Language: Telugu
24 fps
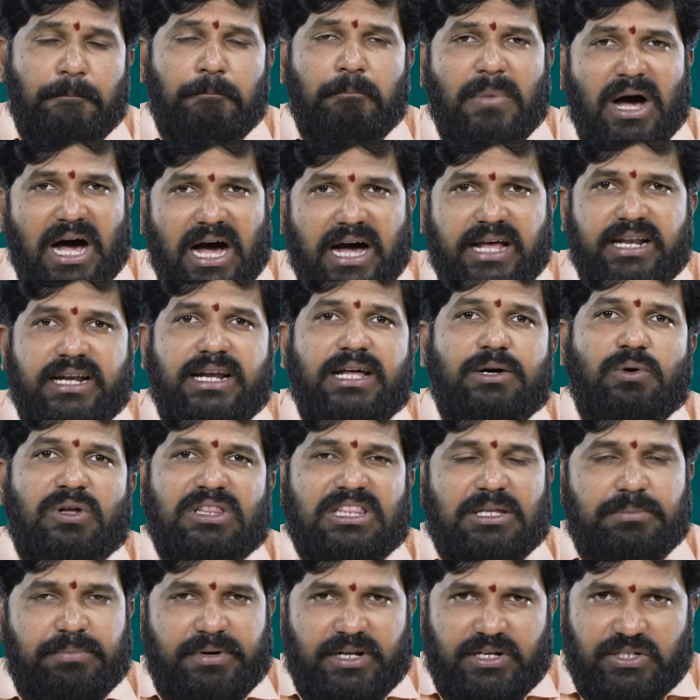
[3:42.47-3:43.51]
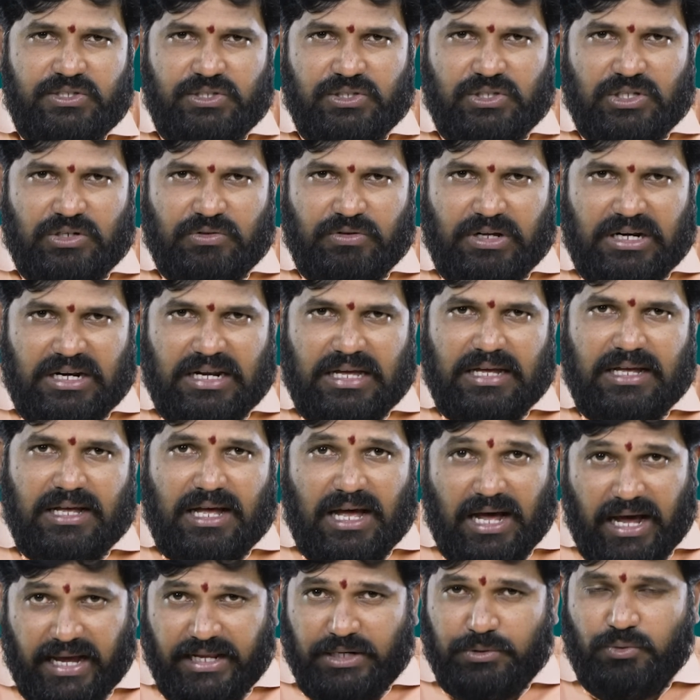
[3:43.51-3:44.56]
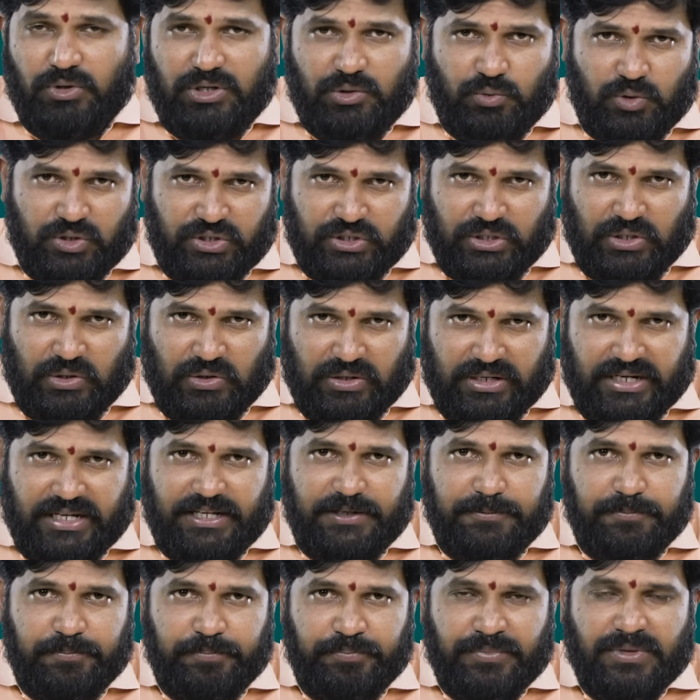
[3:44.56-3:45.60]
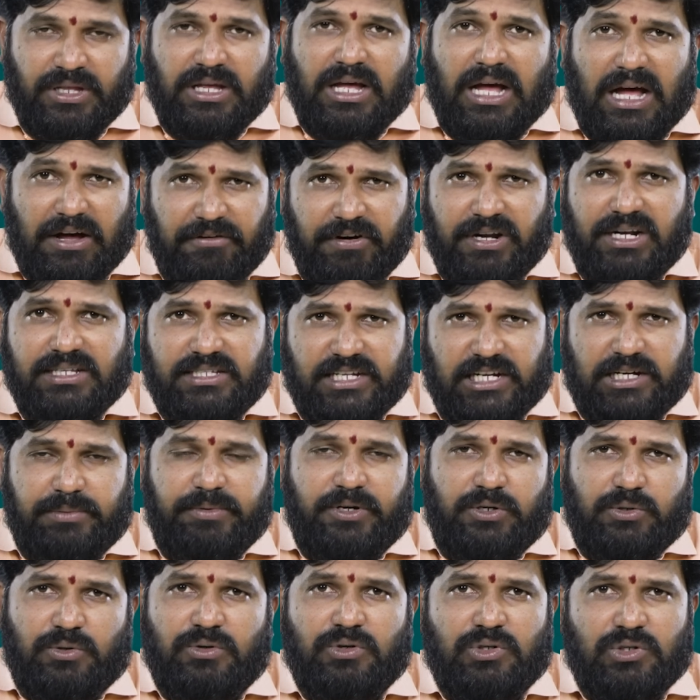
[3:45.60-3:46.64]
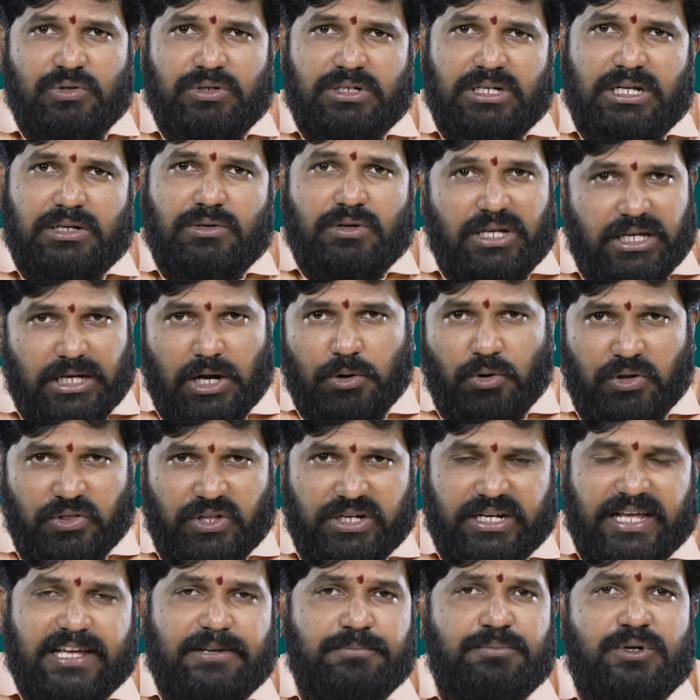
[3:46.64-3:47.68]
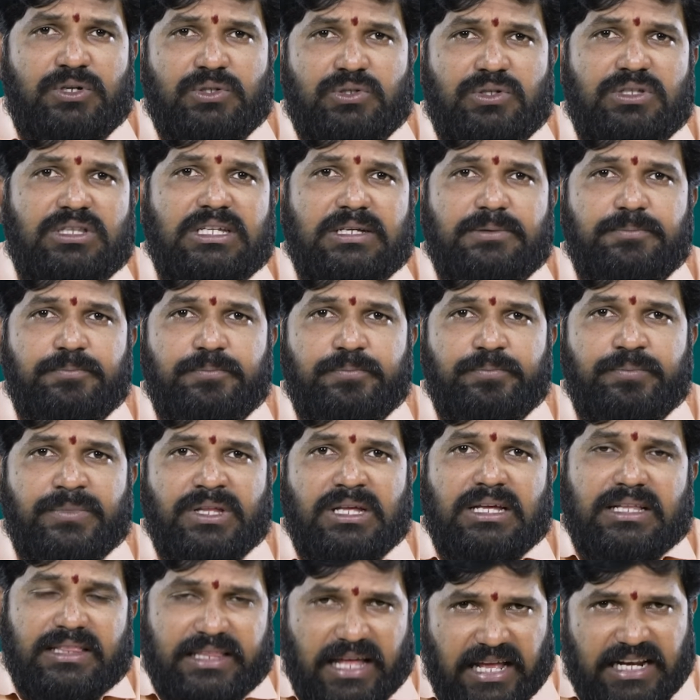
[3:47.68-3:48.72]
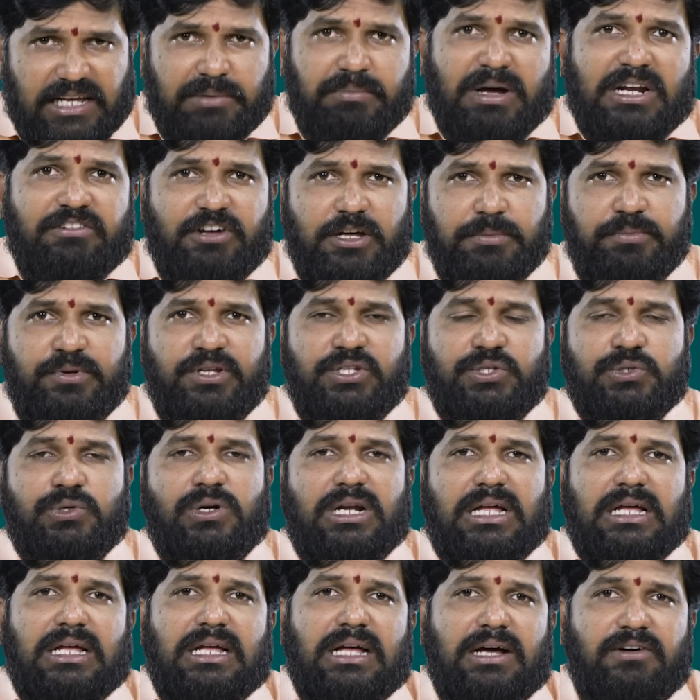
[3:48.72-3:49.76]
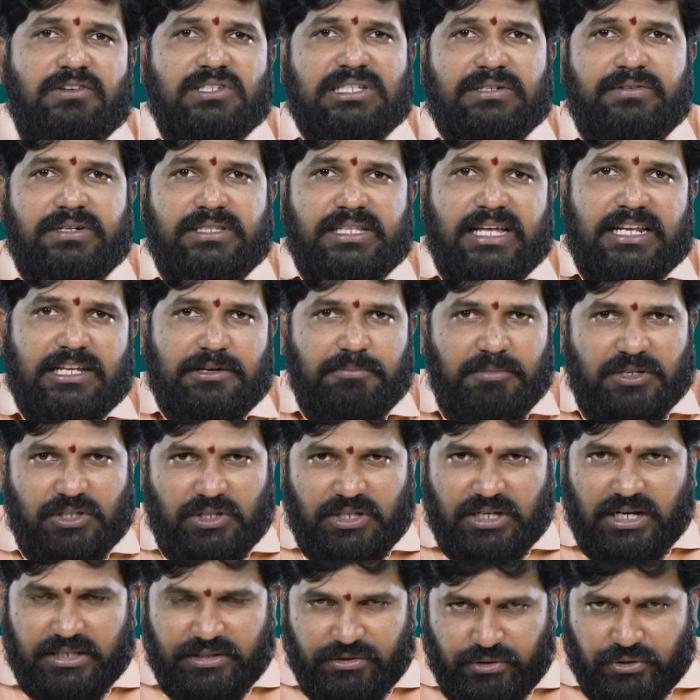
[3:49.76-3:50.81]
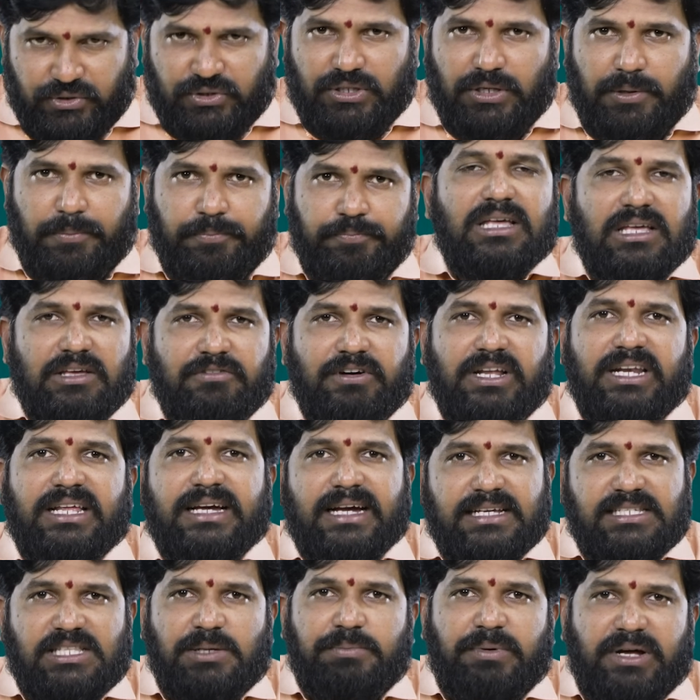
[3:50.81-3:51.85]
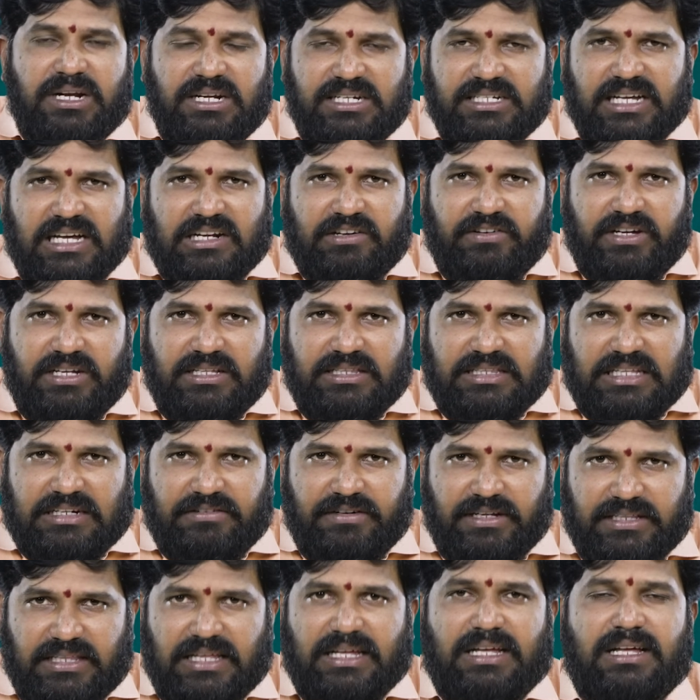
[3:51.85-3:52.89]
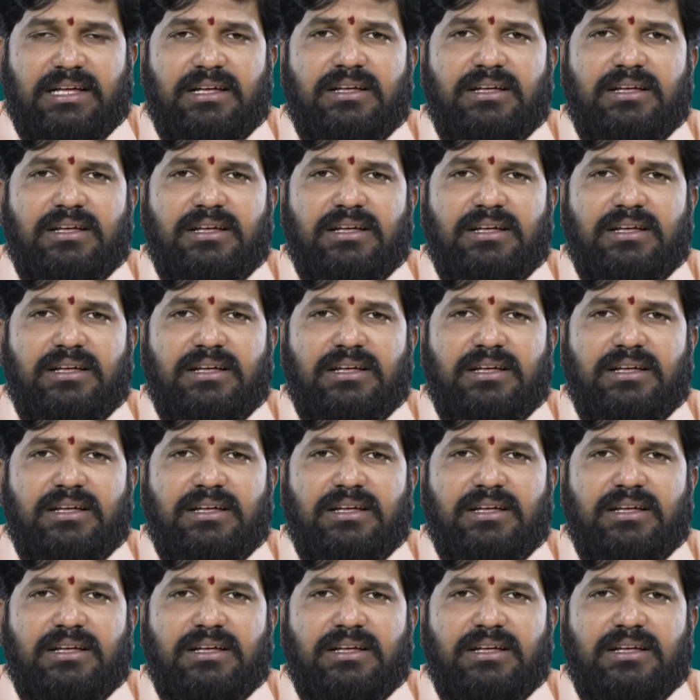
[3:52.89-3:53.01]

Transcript: మారిన కొంత పరిస్థితుల వల్ల ఆయన కొన్ని ఒత్తిళ్ళు ఉన్నాయి అవన్నీ చక్కబెట్టుకుంటూ ఉన్నారు ఇంకా కొంత టైం పడుతుంది దానికి మన వైపు నుంచి కూడా అవసరమైతే ఆయనకి మద్దతుగా నిలుస్తాం ఇవన్నీ కాస్త పరిష్కారం అయిన తర్వాత